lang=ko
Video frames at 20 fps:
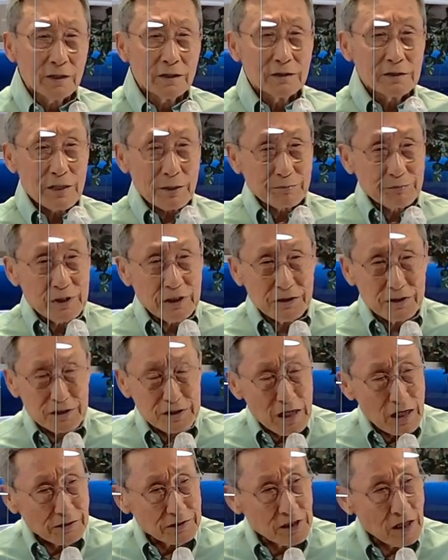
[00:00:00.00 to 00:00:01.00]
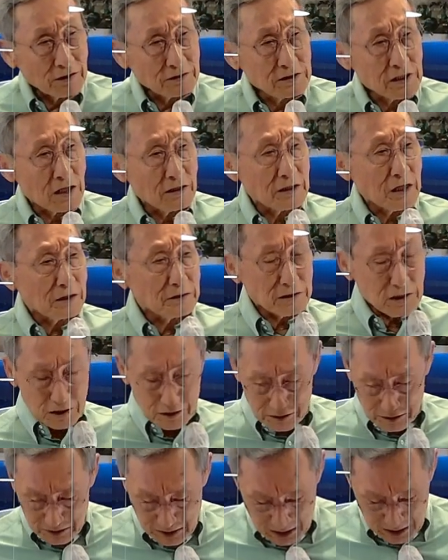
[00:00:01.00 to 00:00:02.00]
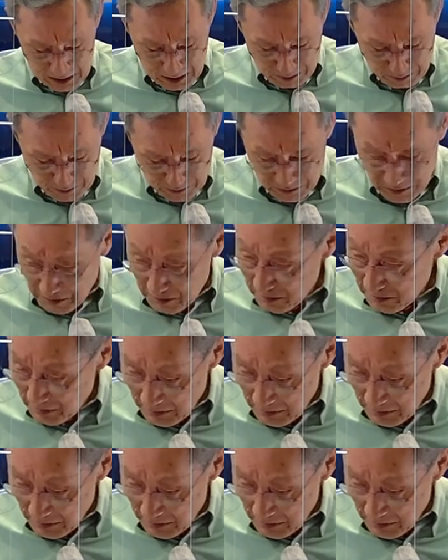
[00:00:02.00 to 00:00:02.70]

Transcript: 렙틴이 잘 생산 안 되는 사람은